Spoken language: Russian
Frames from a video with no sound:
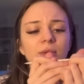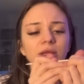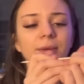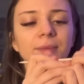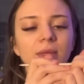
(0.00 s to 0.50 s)

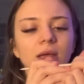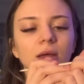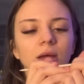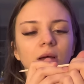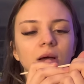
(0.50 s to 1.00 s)
помыла.
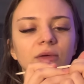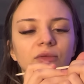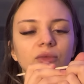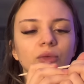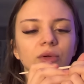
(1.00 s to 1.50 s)
А,
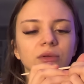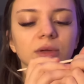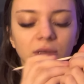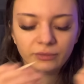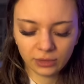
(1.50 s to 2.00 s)
вот,
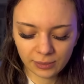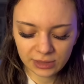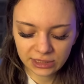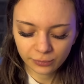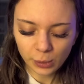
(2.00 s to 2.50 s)
отодвинула
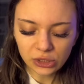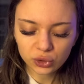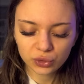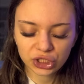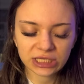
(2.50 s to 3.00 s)
апельсиновую
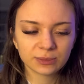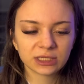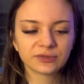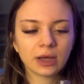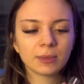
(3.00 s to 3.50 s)
палочку. Сейчас мы
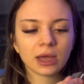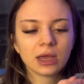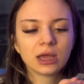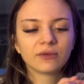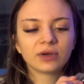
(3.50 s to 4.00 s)
с вами
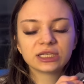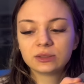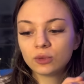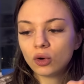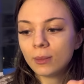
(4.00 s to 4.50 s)

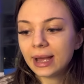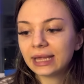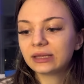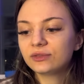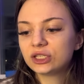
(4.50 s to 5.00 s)
возьмем
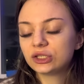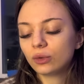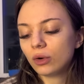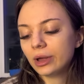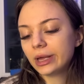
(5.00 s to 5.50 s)
это
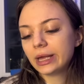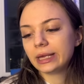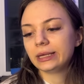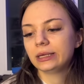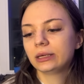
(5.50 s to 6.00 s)
все
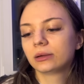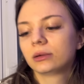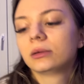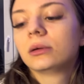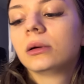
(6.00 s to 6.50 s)
и...
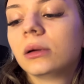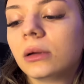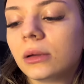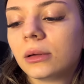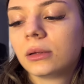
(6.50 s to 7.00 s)
Ты уверена,
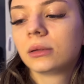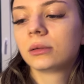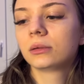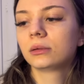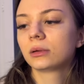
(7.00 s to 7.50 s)
что правильно
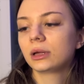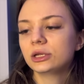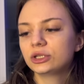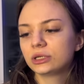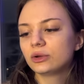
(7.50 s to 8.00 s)
делаешь?
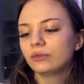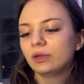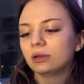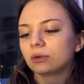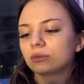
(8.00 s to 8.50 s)
Конечно, не
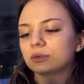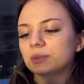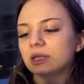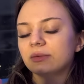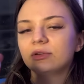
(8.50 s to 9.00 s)
уверена, господи.